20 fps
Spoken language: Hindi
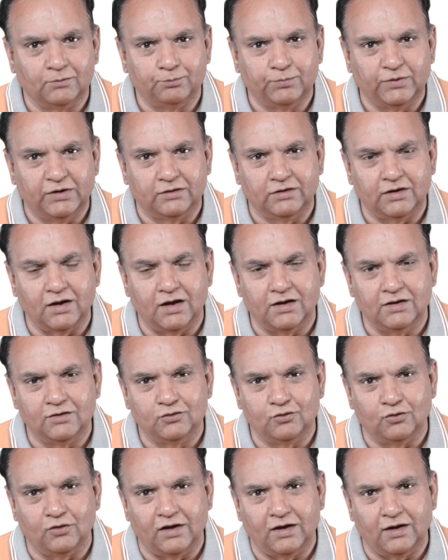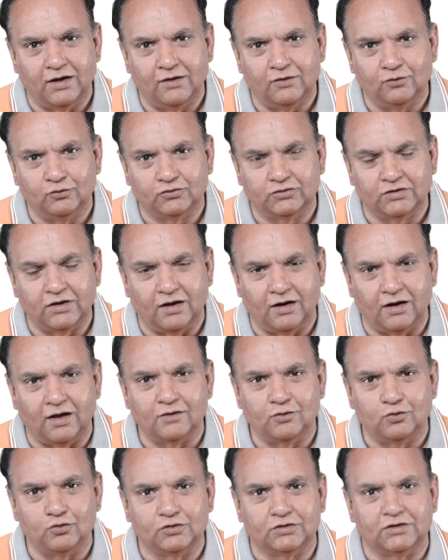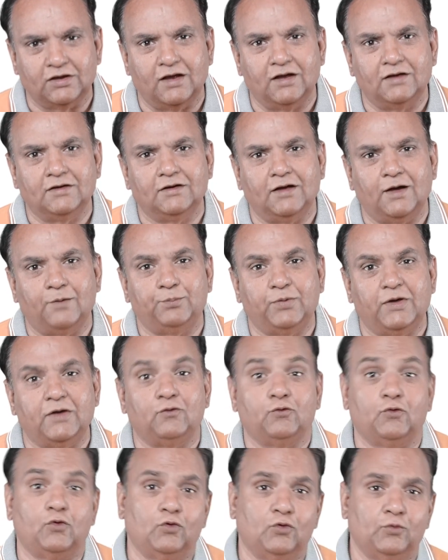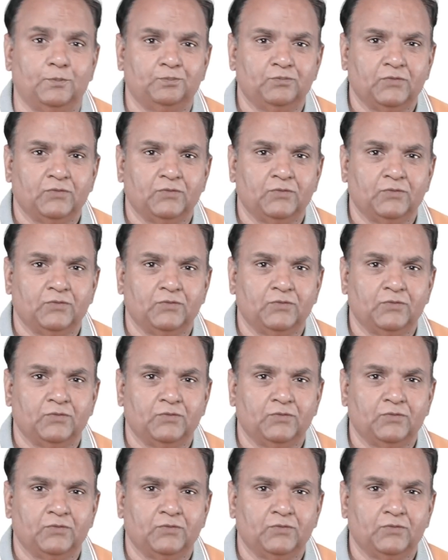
पीटीआई जो है उससे अलग होते हैं या फिर वो